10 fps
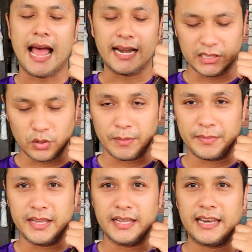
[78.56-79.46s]
คาดกับตัว
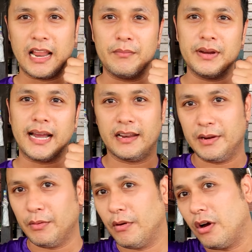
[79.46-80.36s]
นี้ แล้วมือ
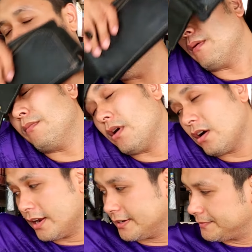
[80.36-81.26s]
เดี๋ยวผมขอกระเป๋าผมออ
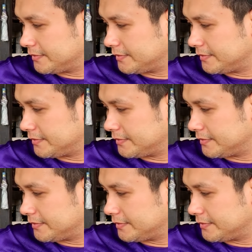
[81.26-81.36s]
กก่อน